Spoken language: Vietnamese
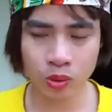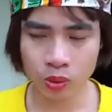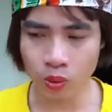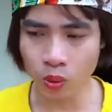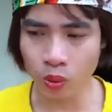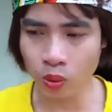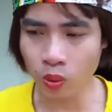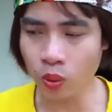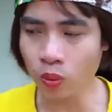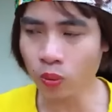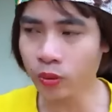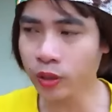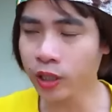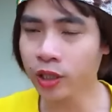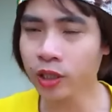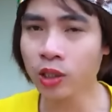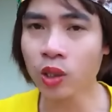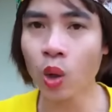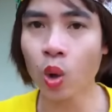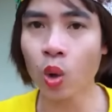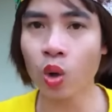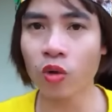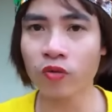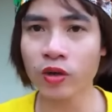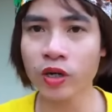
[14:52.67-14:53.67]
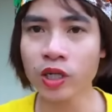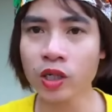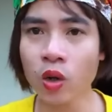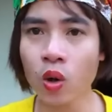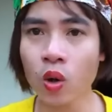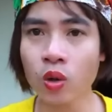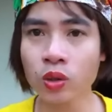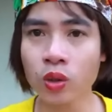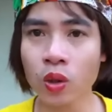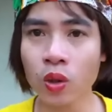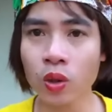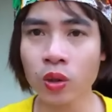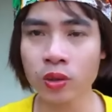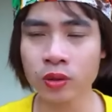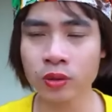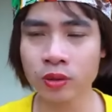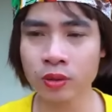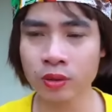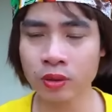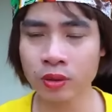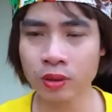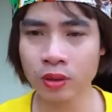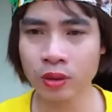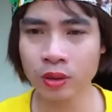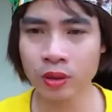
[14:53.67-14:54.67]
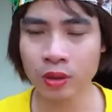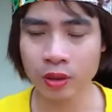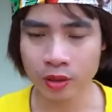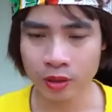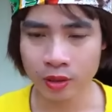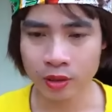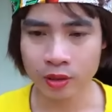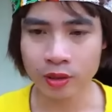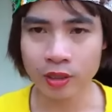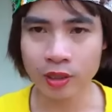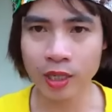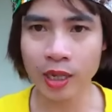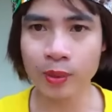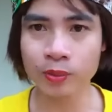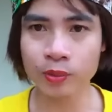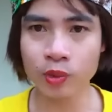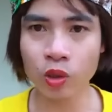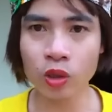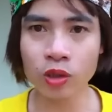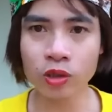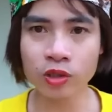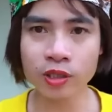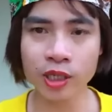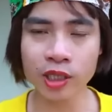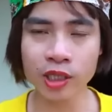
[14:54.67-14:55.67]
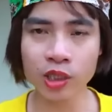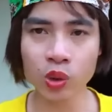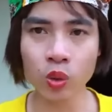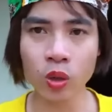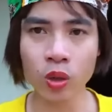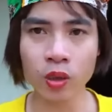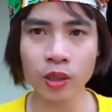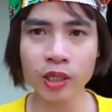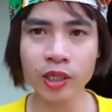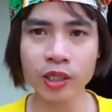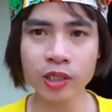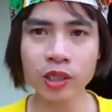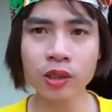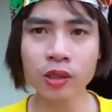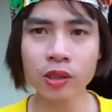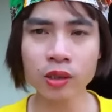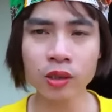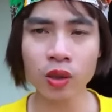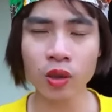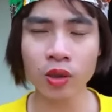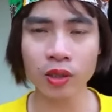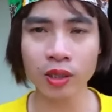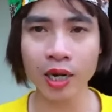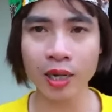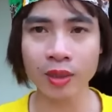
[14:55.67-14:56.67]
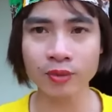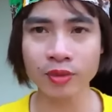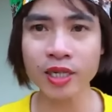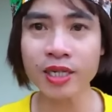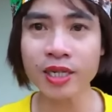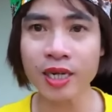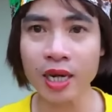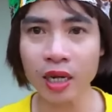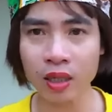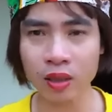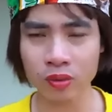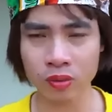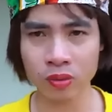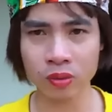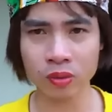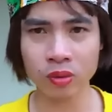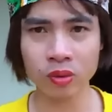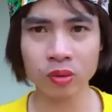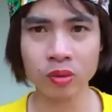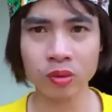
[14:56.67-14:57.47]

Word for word: Tôi cũng đến khổ với cô thôi, làm cho sạch ruộng đi chứ còn làm thế nào.